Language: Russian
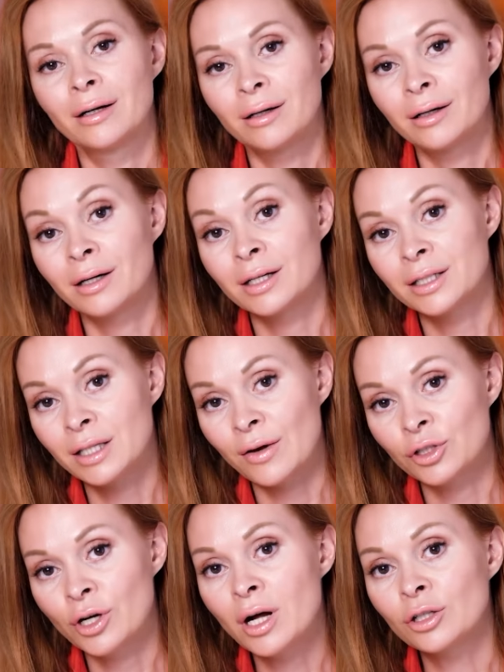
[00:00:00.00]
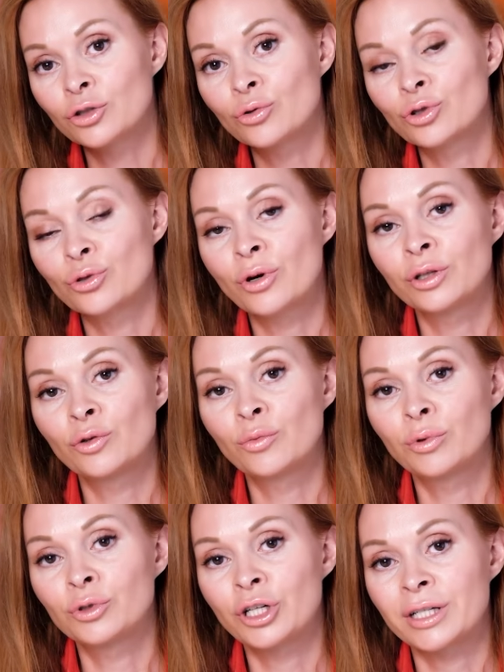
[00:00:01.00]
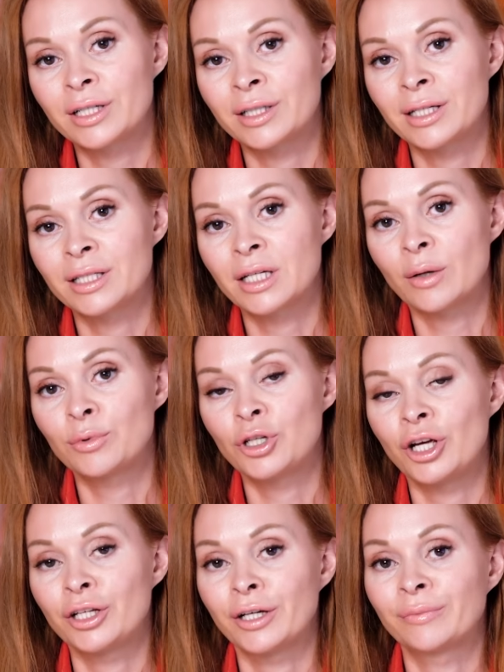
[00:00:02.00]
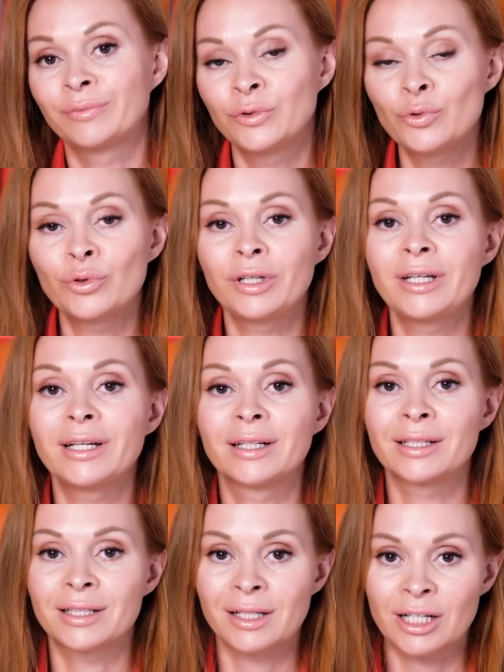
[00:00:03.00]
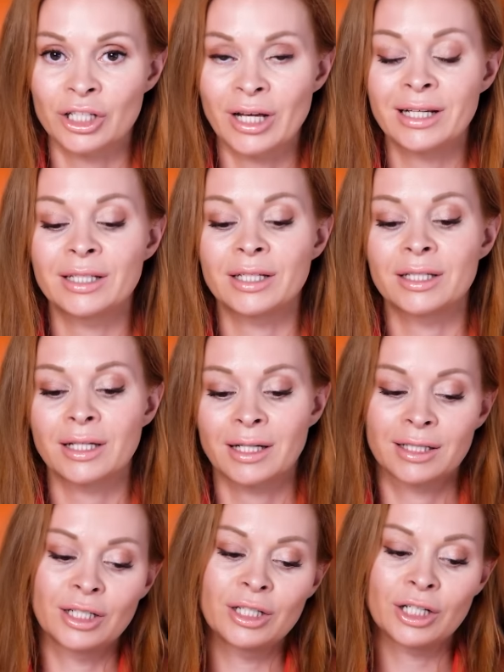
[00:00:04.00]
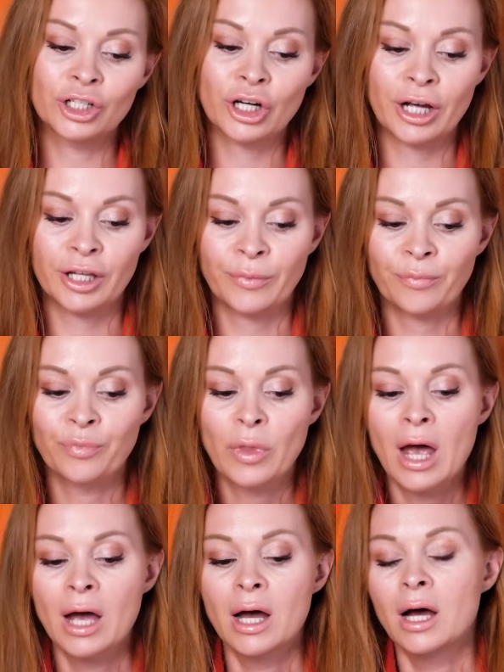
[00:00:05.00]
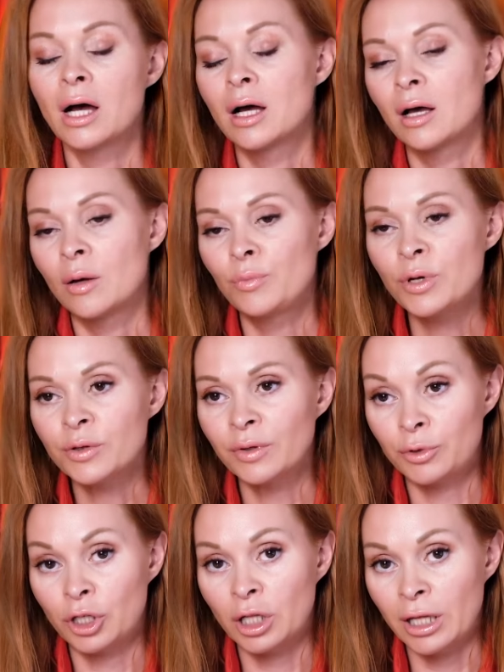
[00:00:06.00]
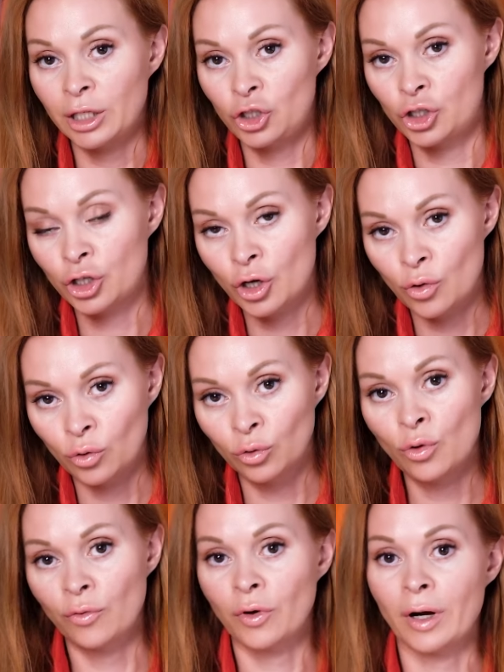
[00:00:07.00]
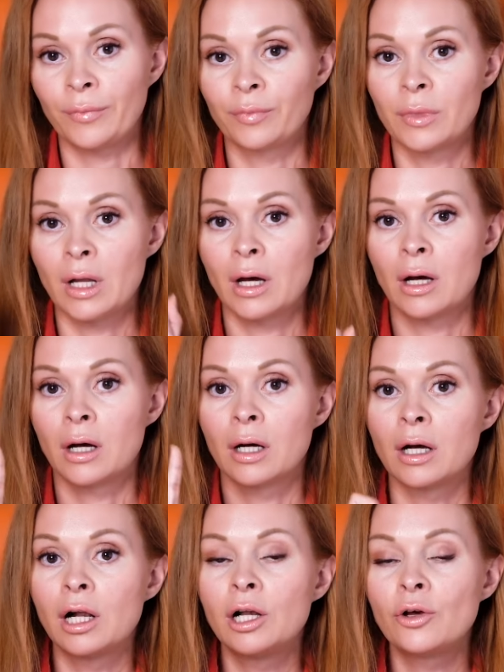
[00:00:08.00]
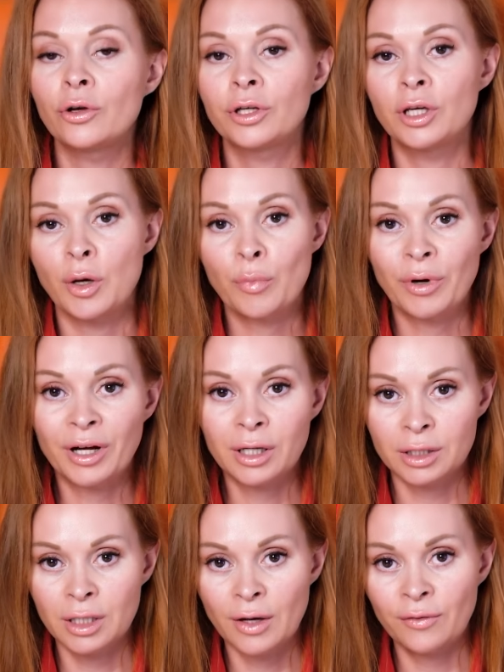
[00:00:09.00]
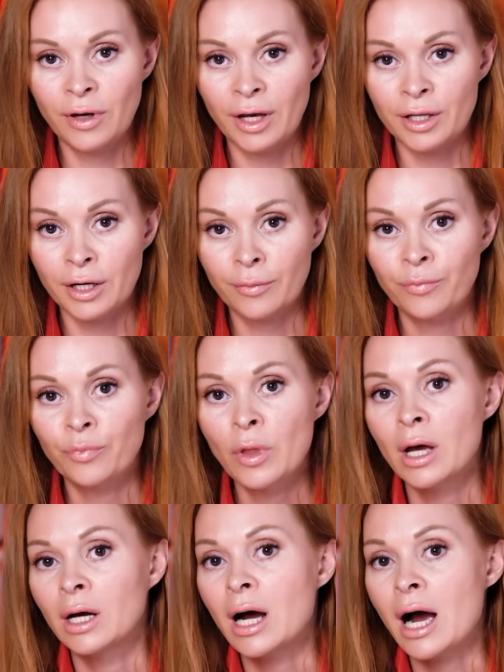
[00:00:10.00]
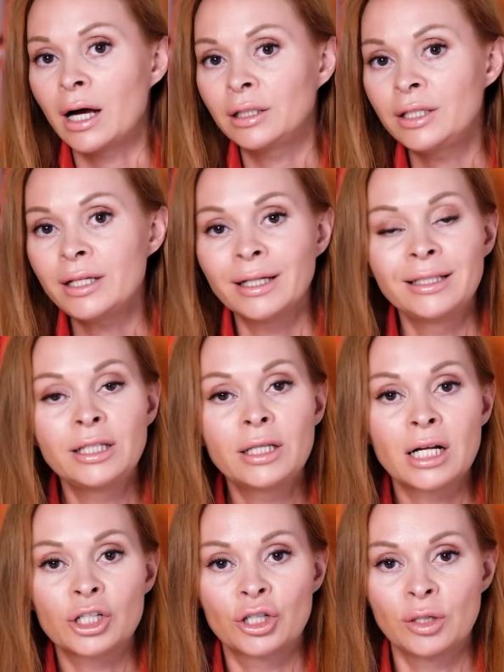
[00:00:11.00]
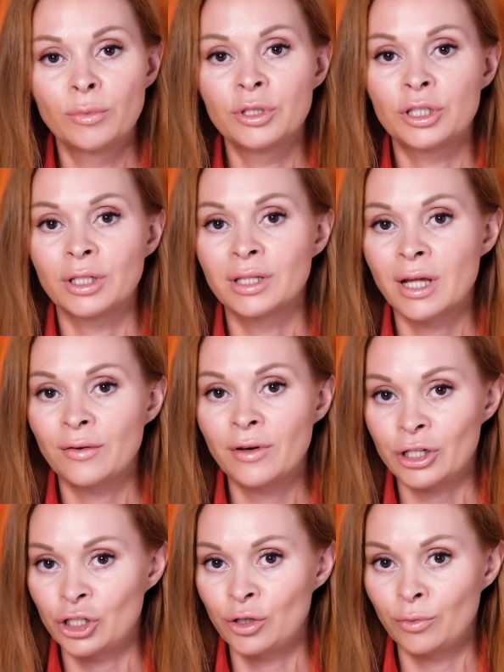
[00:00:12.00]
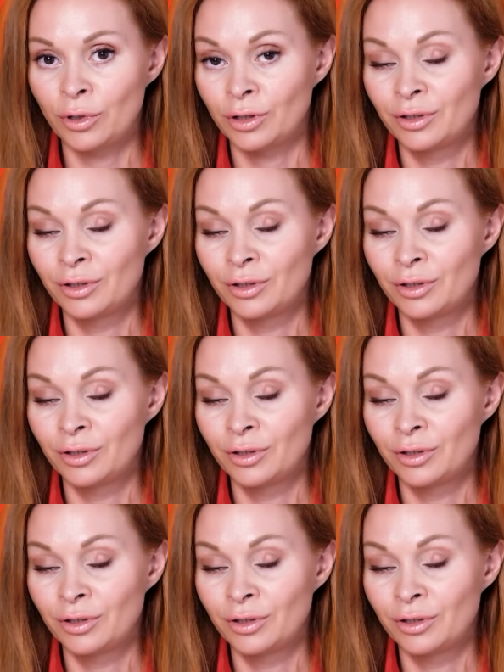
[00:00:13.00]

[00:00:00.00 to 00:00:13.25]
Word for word: а, ставите галочку, что готовы получать от нас сообщения, ну и наслаждайтесь содержанием. Первая психологическая уловка – легкие прикосновения – они не должны быть навязчивыми,